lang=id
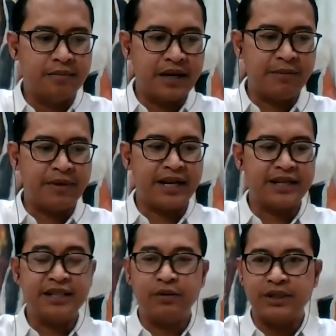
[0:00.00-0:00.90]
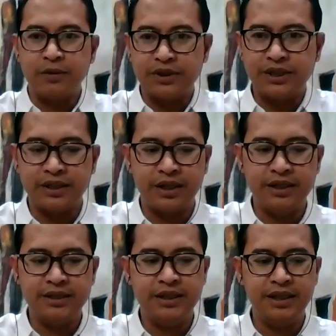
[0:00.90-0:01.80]
Bagaimana situasi Washington
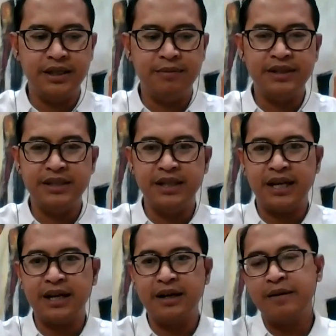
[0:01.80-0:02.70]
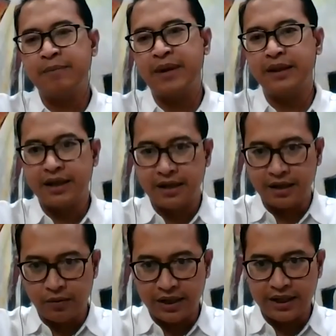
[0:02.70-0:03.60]
DC menjelang pelantikan
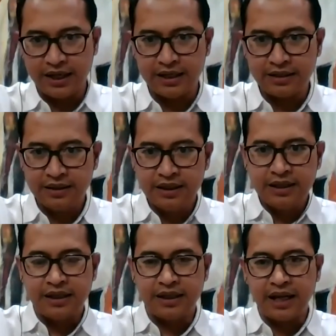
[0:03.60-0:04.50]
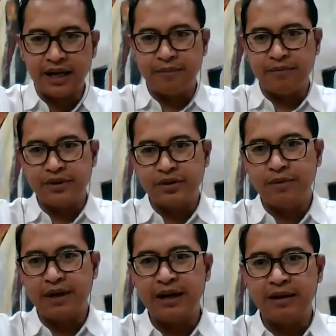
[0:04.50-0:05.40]
keduanya? Kita akan
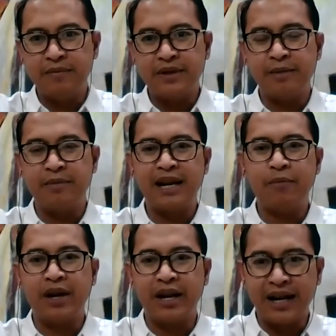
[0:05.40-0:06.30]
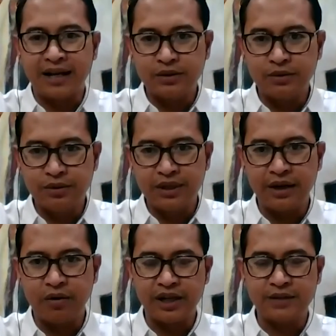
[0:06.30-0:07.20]
mencoba menerima laporan langsung
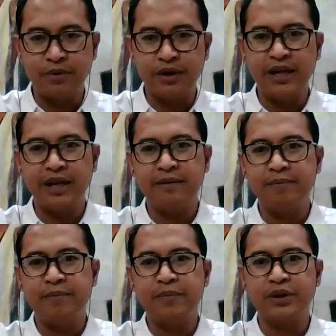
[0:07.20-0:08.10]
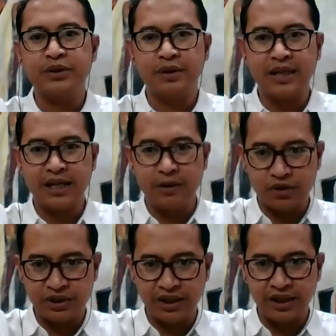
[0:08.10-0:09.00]
dari koresponden Poskota di
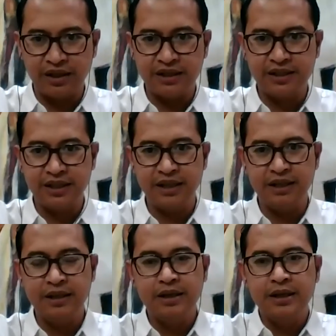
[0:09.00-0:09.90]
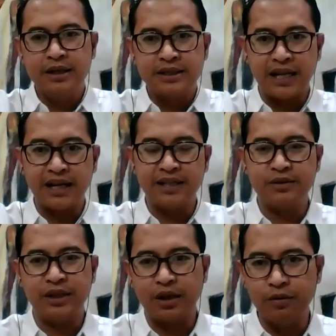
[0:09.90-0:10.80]
Washington DC. Sekarang kita
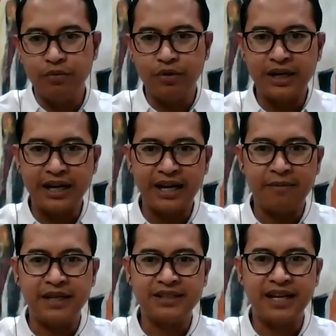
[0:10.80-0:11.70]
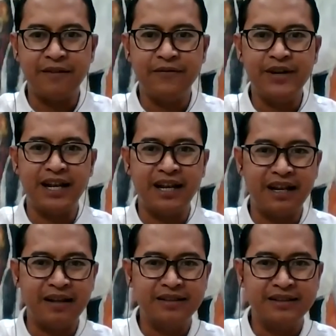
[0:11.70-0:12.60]
sudah terhubung dengan Mas Afdal